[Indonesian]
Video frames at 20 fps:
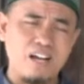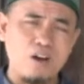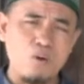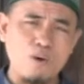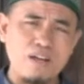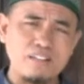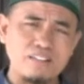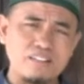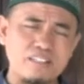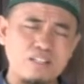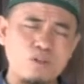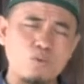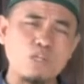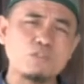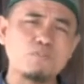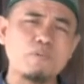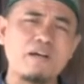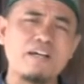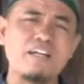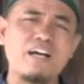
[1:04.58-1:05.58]
khawatir,
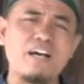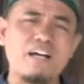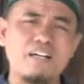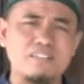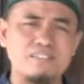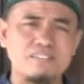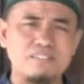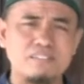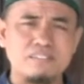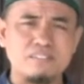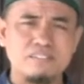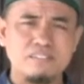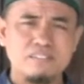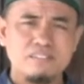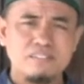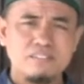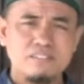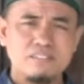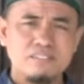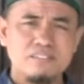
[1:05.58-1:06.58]
waspada
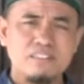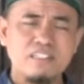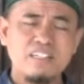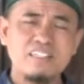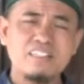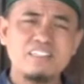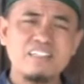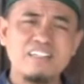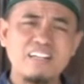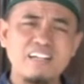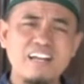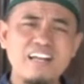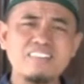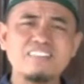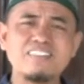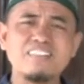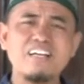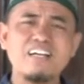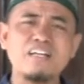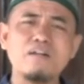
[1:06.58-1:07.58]
dengan
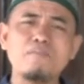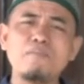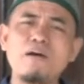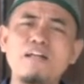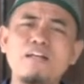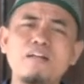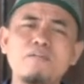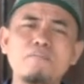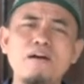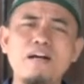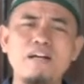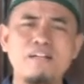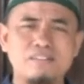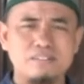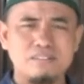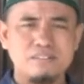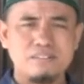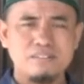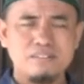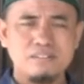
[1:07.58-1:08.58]
generasi yang lemah-lemah.
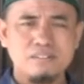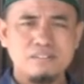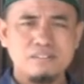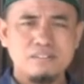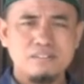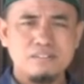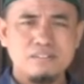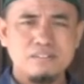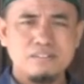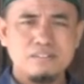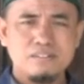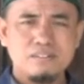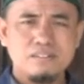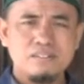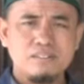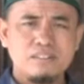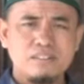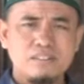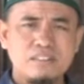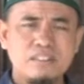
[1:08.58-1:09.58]

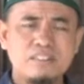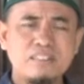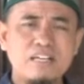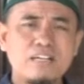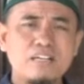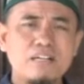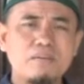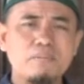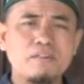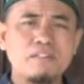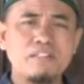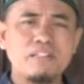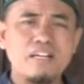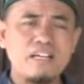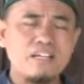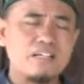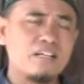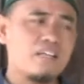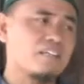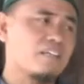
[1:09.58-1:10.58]
Kita akan
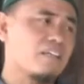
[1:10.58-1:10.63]
meninggalkan